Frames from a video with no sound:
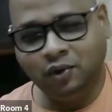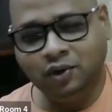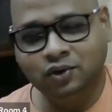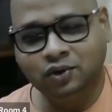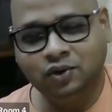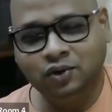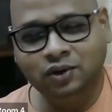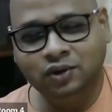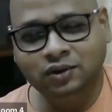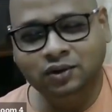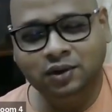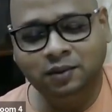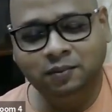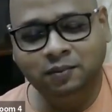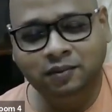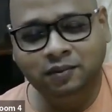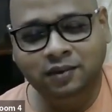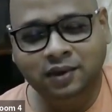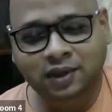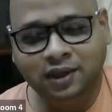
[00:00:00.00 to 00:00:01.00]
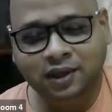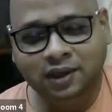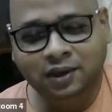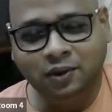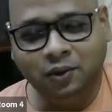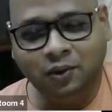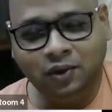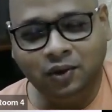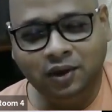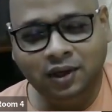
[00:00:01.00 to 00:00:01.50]
মনঃসংযোগ
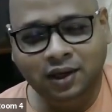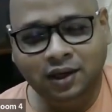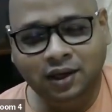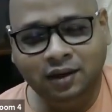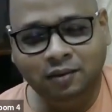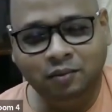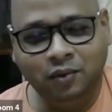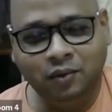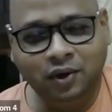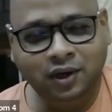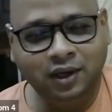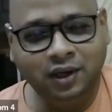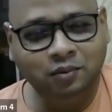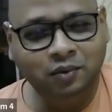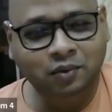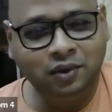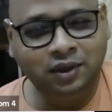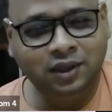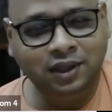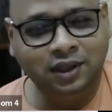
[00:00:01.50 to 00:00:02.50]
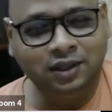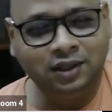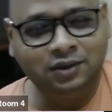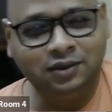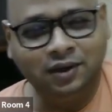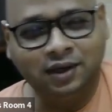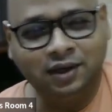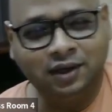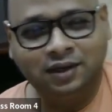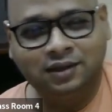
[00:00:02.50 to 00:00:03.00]
করলে মনের মধ্যে
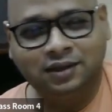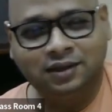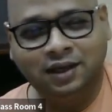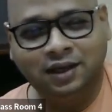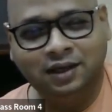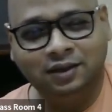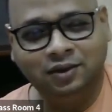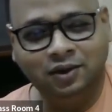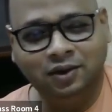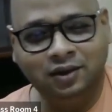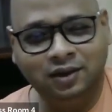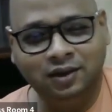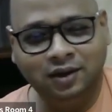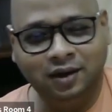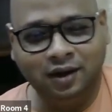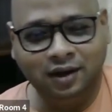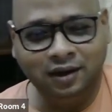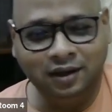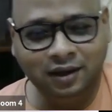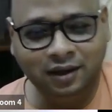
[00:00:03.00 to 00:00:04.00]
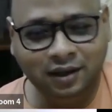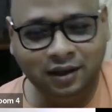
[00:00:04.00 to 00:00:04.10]
কিছু একটা সেল তৈরি হয়